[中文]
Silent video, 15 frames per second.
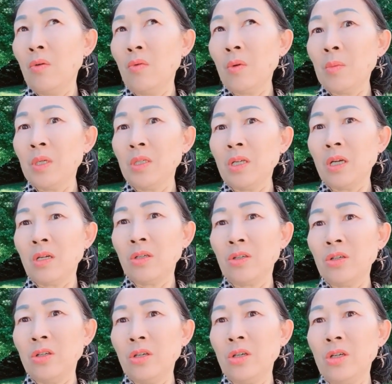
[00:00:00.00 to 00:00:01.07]
我们城
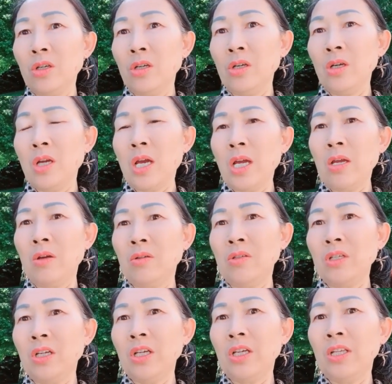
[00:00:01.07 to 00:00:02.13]
市还有
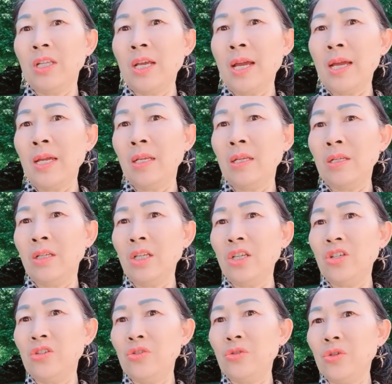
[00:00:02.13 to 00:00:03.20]
这一带的地
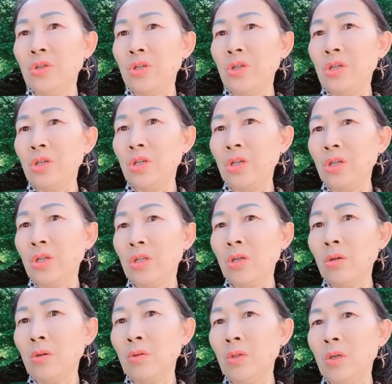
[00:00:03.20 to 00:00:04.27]
区
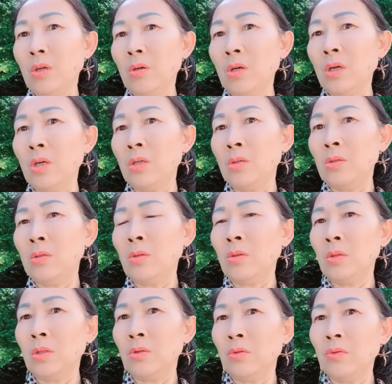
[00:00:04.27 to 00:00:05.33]
都有很多
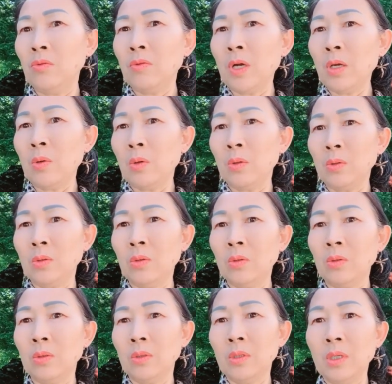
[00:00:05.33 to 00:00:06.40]
的户外活
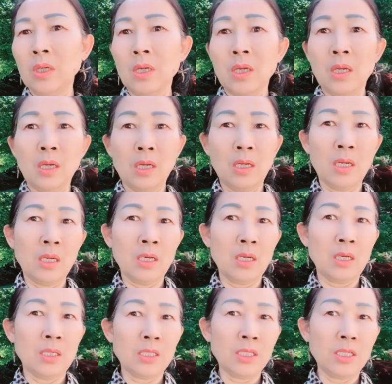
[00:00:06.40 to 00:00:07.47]
动，
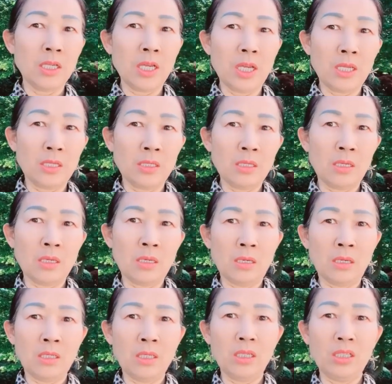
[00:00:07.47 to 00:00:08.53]
呃，今年
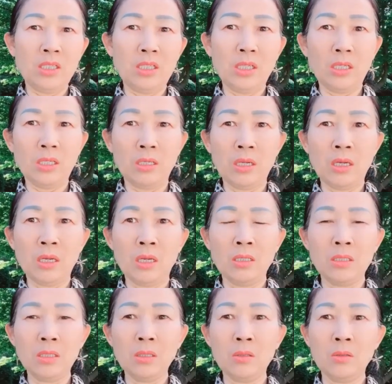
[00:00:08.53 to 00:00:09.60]
的疫情呢
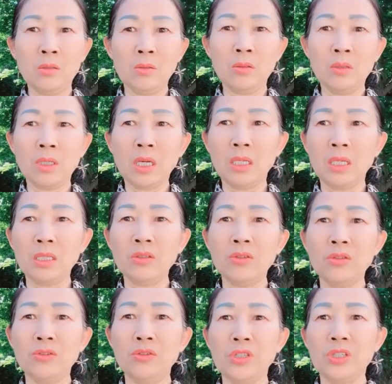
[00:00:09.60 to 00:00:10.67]
就肯定是
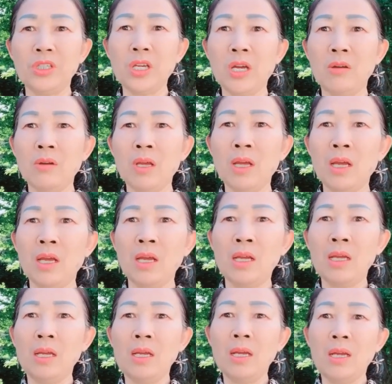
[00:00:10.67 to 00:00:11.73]
取消啦，
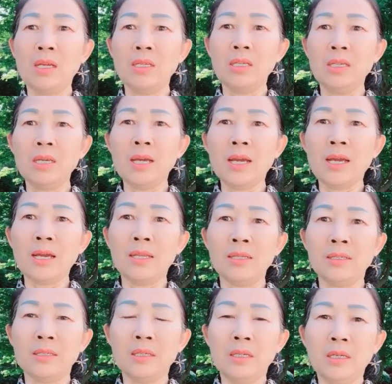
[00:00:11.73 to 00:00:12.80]
很遗憾，
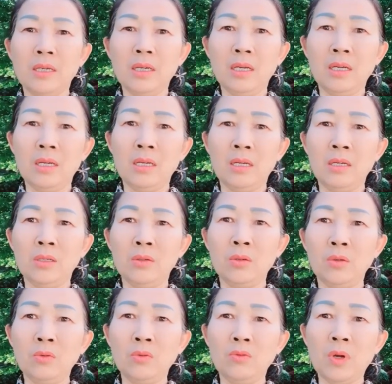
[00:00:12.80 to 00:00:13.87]
呃，很多
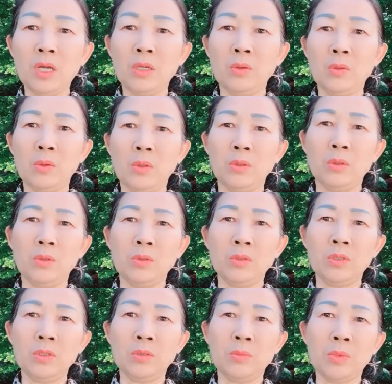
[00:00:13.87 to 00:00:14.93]
户外的活动
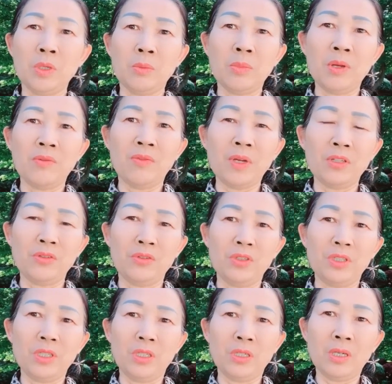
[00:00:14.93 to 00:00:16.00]
就没有办法举
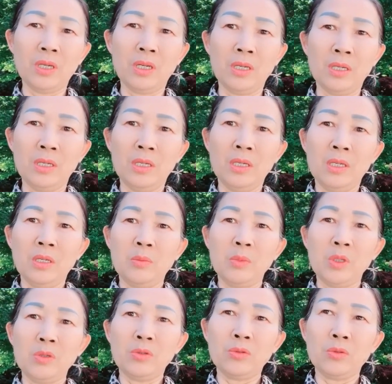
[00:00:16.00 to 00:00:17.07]
行了，比
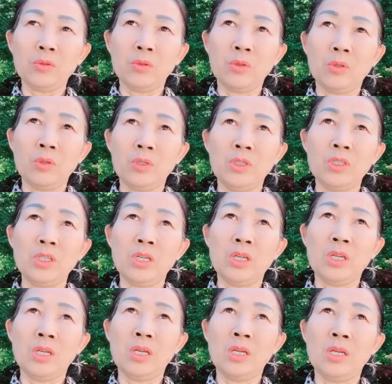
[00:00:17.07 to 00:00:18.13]
如说一
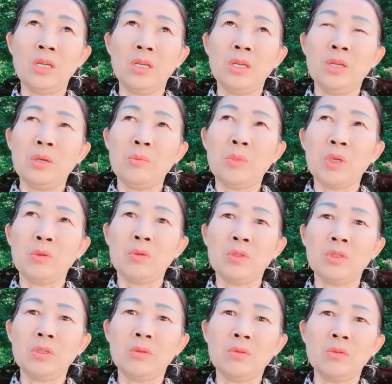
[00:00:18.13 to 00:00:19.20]
些美国
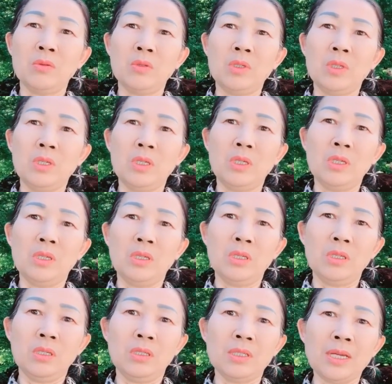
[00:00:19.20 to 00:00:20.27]
手工
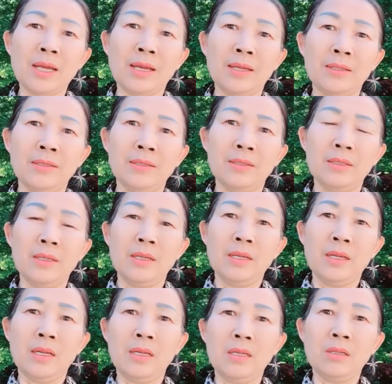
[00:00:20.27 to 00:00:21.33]
艺展，
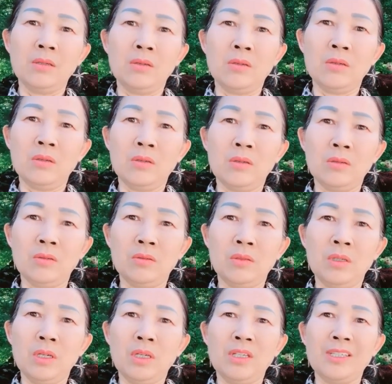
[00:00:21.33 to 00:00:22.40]
还有
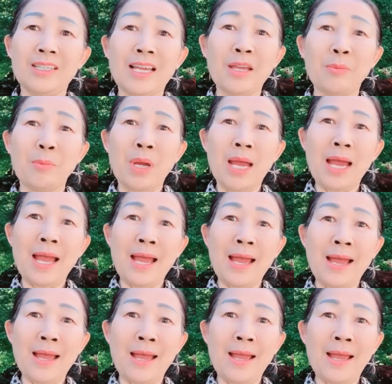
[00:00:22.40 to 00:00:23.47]
赛
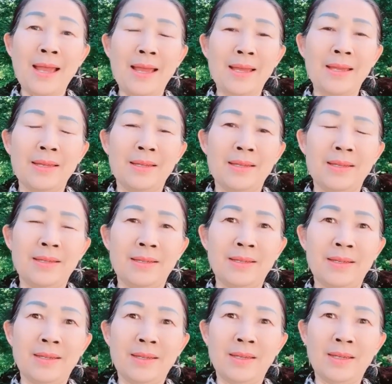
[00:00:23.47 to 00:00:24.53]
马，
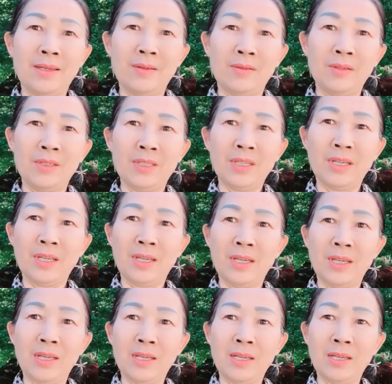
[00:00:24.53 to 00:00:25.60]
嗯，还有一
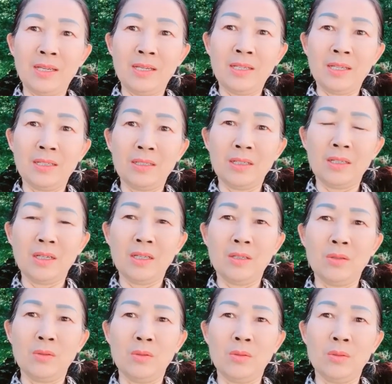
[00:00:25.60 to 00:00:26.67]
些等等很
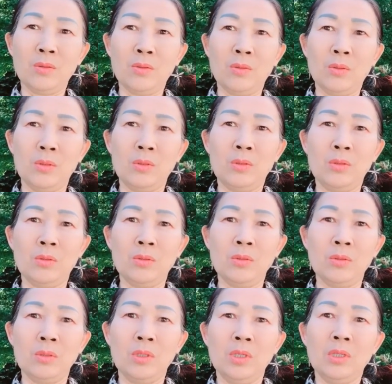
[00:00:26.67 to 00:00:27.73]
多活动，
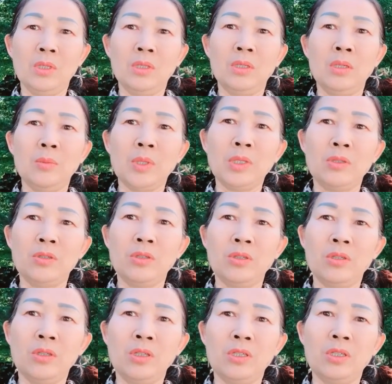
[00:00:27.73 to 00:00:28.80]
特别是
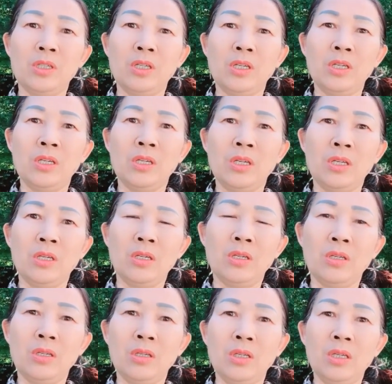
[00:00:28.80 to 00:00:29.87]
那些。